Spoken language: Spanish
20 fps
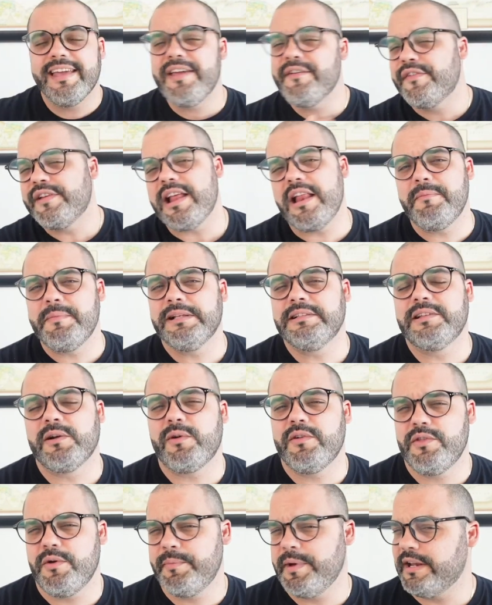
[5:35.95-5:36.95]
Y finalmente,
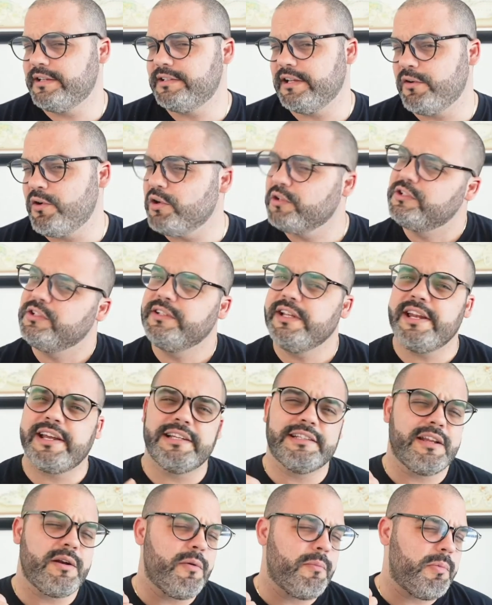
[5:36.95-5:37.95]
cuando operes en corto, tienes
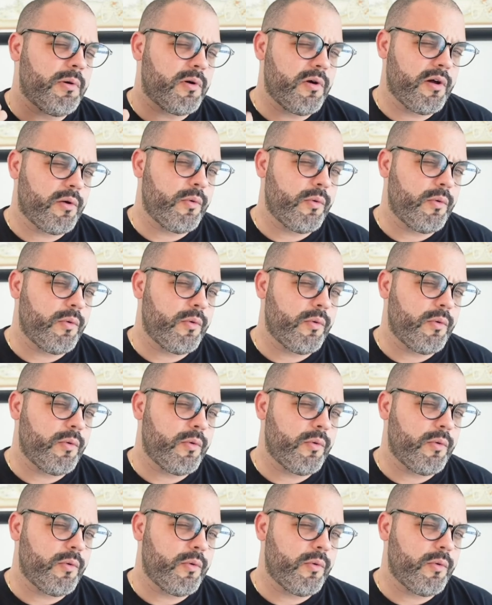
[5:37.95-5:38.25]
que tener un poco